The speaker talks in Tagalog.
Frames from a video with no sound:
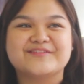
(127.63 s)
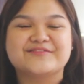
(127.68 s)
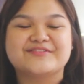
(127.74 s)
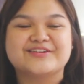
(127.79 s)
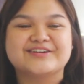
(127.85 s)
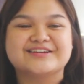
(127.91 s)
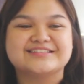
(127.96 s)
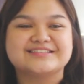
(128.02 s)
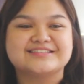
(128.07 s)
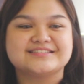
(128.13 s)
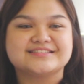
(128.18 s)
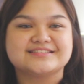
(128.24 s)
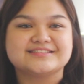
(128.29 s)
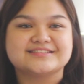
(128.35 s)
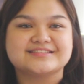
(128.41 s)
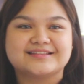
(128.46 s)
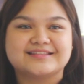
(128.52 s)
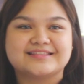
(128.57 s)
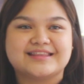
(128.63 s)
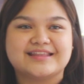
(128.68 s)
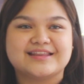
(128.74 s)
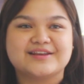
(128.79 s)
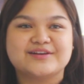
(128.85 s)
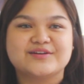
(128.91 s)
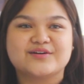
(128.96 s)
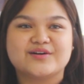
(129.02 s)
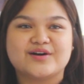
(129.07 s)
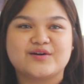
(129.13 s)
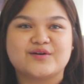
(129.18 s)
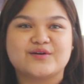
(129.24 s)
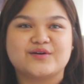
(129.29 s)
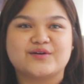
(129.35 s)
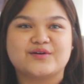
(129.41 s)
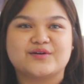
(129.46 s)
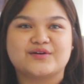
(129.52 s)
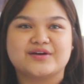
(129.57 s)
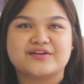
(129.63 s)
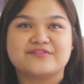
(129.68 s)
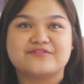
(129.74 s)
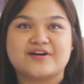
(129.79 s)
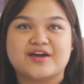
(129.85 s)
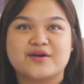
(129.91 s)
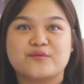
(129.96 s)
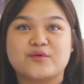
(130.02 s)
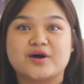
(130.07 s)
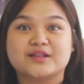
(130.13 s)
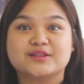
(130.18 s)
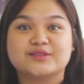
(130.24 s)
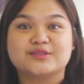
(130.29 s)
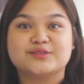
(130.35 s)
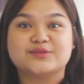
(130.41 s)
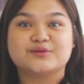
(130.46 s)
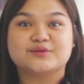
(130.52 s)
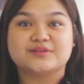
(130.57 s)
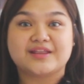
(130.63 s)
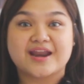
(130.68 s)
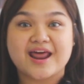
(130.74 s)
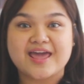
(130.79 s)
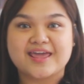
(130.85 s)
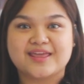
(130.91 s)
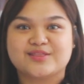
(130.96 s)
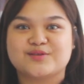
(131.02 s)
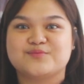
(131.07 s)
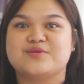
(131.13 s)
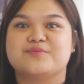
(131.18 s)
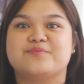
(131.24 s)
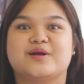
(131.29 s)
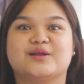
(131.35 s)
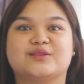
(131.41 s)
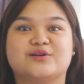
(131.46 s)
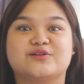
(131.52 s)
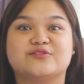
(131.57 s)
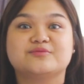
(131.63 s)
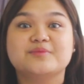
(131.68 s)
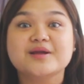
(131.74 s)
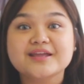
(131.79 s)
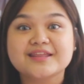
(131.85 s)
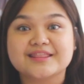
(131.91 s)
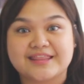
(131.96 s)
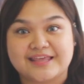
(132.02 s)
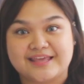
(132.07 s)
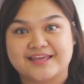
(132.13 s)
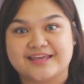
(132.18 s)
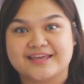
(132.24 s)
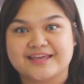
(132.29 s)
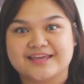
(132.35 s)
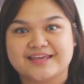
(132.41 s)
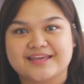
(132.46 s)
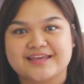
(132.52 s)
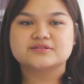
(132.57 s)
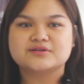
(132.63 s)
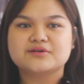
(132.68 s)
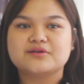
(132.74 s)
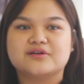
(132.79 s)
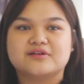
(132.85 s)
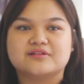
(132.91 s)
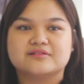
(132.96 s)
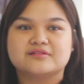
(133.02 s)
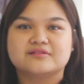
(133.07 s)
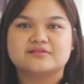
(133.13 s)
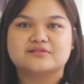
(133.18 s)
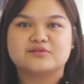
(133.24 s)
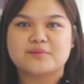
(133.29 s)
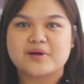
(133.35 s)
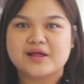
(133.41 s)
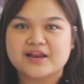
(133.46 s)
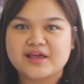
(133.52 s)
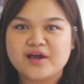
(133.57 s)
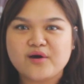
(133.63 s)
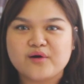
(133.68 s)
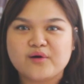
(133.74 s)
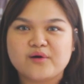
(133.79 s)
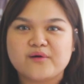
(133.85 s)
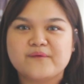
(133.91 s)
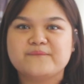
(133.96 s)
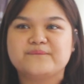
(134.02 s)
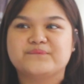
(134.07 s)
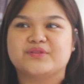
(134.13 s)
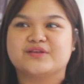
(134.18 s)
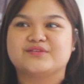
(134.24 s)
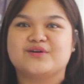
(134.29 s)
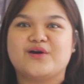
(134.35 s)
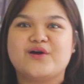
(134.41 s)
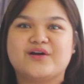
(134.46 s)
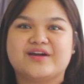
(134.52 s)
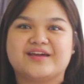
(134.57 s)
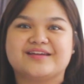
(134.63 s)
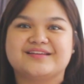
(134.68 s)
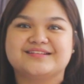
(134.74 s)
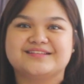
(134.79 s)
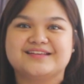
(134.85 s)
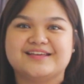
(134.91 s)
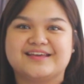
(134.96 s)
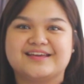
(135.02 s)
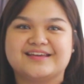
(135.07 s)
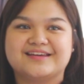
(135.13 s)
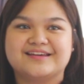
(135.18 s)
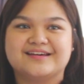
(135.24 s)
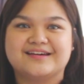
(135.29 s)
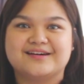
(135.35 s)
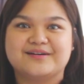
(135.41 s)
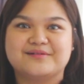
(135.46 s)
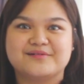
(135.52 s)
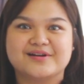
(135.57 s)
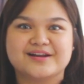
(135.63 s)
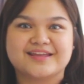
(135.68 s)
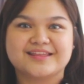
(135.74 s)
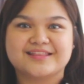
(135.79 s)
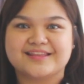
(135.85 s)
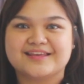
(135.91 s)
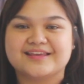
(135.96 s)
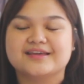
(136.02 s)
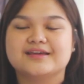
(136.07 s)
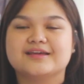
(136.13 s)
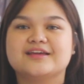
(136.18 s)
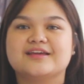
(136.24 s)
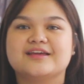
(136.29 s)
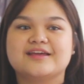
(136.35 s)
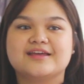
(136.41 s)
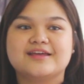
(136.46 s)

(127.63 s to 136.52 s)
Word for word: Tapos, tinanong ako if I want to try to be part of marketing. So, yun. Sumali ako. That's okay, sige. Marketing.